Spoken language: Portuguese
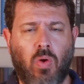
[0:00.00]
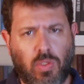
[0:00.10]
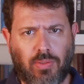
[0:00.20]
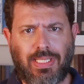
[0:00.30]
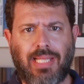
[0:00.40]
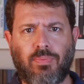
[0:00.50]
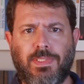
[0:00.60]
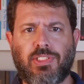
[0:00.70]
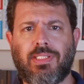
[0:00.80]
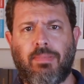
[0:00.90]
Outro dado
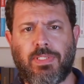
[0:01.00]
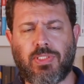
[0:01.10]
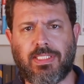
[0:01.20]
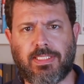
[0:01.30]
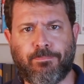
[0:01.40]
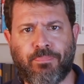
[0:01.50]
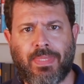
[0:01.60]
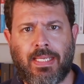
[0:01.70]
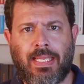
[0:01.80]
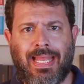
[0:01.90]
da pesquisa.
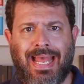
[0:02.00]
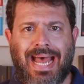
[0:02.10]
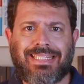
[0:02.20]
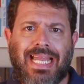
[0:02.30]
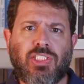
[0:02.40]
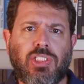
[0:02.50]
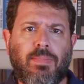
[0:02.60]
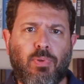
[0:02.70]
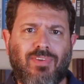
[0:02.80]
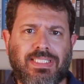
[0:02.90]
A taxa de
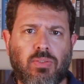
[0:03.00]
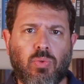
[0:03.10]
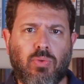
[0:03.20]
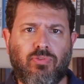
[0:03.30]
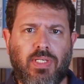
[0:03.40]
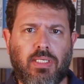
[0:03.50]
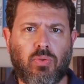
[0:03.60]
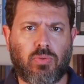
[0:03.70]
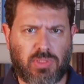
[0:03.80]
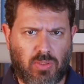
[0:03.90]
aprovação do
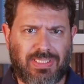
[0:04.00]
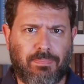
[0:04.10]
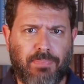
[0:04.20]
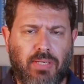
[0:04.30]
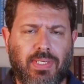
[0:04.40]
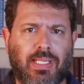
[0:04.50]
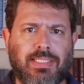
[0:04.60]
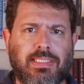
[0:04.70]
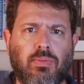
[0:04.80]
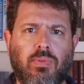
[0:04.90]
governo no seu desempenho em
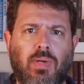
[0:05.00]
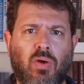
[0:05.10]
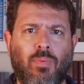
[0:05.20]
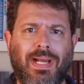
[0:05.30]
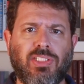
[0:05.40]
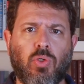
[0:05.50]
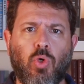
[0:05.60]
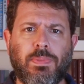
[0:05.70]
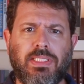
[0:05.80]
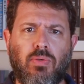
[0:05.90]
relação ao combate à
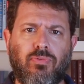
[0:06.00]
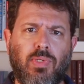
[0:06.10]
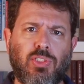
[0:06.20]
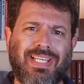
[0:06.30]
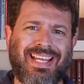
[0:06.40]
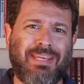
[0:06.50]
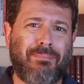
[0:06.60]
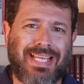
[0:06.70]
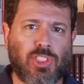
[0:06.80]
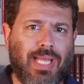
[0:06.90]
corrupção foi a que
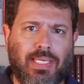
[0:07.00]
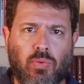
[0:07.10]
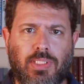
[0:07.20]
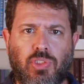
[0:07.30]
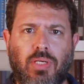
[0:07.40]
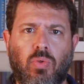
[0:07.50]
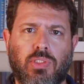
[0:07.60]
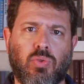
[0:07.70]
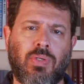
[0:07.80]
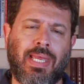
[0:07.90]
mais caiu desde
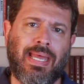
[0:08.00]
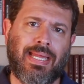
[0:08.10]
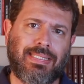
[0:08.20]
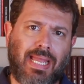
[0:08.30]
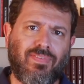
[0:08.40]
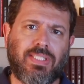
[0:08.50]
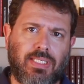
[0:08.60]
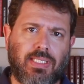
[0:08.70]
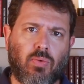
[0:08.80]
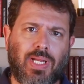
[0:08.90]
agosto. Estava em
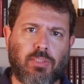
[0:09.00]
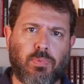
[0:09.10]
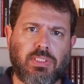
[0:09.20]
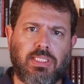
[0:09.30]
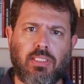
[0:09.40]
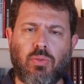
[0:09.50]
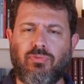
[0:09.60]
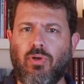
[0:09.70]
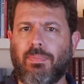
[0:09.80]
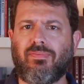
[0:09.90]
34%,
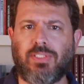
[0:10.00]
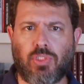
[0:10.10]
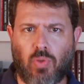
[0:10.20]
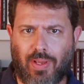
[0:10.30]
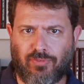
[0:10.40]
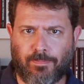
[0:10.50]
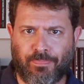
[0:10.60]
foi para 29%.